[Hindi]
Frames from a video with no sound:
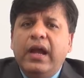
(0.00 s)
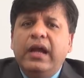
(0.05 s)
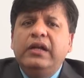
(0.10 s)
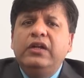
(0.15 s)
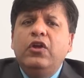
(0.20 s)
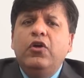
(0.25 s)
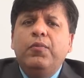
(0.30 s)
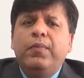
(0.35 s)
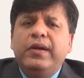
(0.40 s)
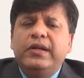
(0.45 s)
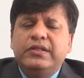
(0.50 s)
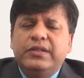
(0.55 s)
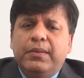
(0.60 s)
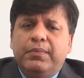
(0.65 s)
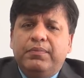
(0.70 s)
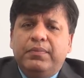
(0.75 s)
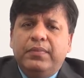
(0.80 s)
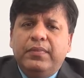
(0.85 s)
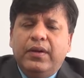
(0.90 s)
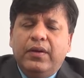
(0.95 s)
इंटरव्यू पर
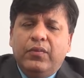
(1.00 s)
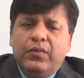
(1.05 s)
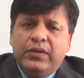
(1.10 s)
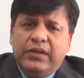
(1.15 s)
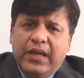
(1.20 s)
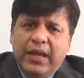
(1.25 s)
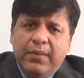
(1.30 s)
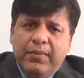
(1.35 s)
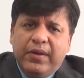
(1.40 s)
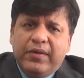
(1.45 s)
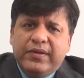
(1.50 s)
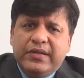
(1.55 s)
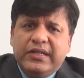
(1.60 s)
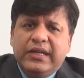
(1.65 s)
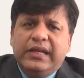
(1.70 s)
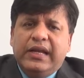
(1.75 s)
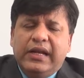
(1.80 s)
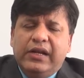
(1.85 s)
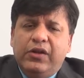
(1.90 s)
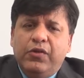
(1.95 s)
जब उनकी
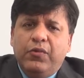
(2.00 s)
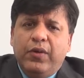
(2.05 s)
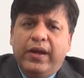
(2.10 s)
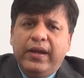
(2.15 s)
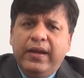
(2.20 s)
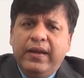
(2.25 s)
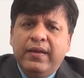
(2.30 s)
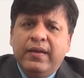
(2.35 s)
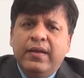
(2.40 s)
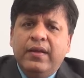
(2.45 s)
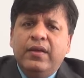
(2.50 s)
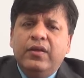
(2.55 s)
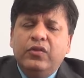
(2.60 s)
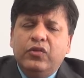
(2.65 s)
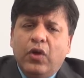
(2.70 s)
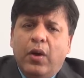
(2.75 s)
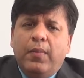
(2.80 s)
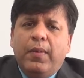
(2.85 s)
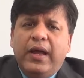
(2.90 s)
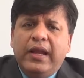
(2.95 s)
इमिग्रेशन की इंटरव्यू आई
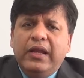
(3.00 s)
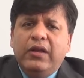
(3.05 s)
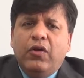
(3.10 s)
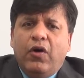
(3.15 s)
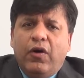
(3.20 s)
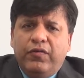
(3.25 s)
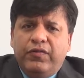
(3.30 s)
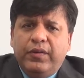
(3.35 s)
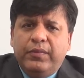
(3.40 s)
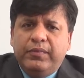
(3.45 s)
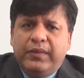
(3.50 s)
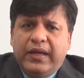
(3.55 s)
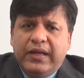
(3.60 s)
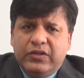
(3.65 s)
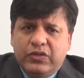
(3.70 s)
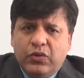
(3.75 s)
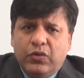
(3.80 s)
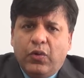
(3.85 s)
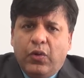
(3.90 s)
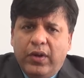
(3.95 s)
तो हमारी लॉ फर्म के
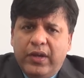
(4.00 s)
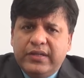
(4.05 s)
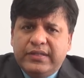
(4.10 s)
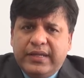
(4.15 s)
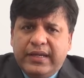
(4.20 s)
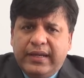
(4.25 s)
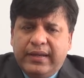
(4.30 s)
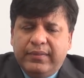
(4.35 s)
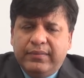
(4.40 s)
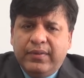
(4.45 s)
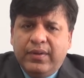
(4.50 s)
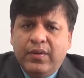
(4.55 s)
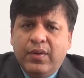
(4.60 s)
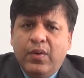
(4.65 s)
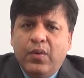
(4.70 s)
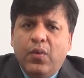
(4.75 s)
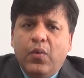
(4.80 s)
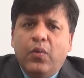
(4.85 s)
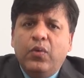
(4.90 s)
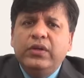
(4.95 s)
जो लॉयर्स
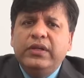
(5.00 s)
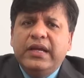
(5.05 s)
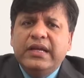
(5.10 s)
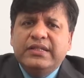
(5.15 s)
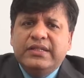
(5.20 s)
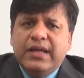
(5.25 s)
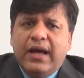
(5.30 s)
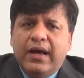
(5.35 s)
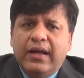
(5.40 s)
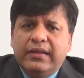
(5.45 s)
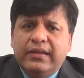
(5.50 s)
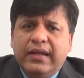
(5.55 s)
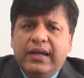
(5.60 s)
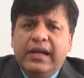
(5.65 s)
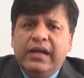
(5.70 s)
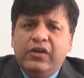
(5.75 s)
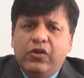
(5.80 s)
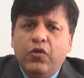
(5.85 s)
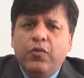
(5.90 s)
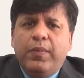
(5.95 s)
हैं उनके
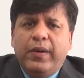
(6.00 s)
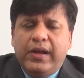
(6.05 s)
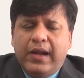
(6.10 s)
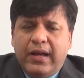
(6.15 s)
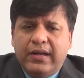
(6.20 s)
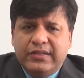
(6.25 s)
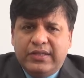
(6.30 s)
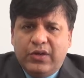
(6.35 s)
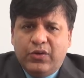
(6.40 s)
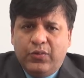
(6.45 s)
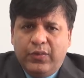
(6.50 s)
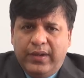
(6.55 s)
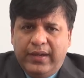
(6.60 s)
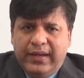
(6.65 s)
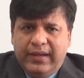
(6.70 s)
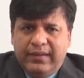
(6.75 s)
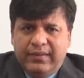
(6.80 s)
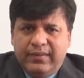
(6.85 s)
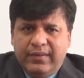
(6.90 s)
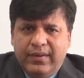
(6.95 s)
साथ इंटरव्यू पर हाजिर हुए
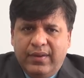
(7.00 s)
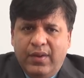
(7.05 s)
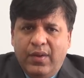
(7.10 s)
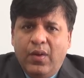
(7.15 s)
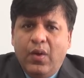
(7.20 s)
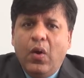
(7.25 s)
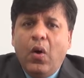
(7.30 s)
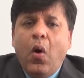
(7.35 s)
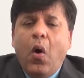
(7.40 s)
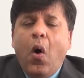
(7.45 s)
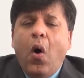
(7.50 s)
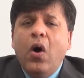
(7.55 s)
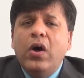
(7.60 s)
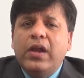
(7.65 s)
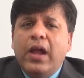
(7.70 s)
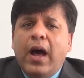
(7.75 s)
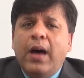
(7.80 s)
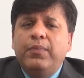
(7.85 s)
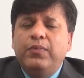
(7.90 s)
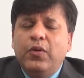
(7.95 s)

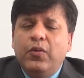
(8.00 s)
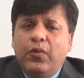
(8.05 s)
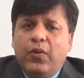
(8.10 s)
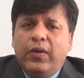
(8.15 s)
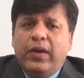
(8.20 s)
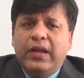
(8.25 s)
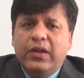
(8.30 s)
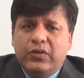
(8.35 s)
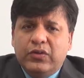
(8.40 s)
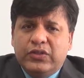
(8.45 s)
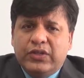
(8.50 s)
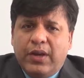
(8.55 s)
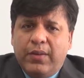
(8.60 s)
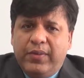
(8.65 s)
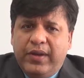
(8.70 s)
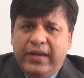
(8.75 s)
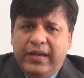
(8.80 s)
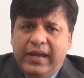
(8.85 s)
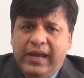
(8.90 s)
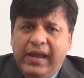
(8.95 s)
और आप लोगों के लिए
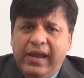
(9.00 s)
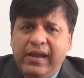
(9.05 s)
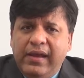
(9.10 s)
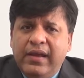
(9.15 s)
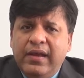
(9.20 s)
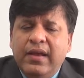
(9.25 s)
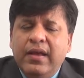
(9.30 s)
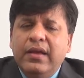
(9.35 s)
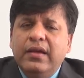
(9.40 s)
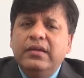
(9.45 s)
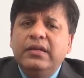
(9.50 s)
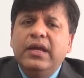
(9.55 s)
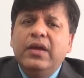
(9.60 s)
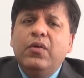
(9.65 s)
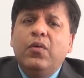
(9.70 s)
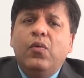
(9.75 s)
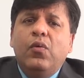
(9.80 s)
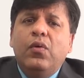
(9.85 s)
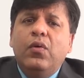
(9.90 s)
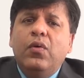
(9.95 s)
खुशखबरी ये है कि